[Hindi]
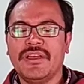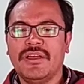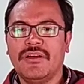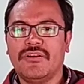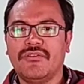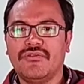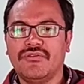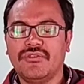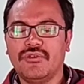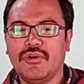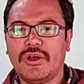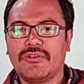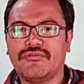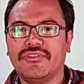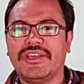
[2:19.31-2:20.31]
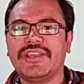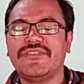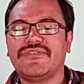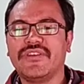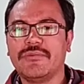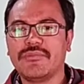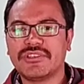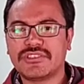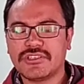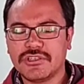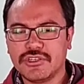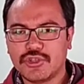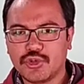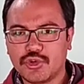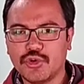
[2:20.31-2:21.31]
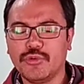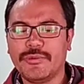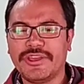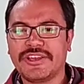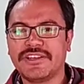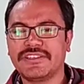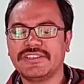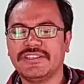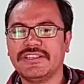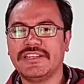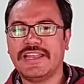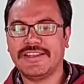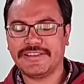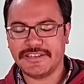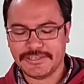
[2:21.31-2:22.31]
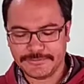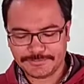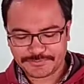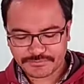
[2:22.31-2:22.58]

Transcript: who are very famous shoemakers in London.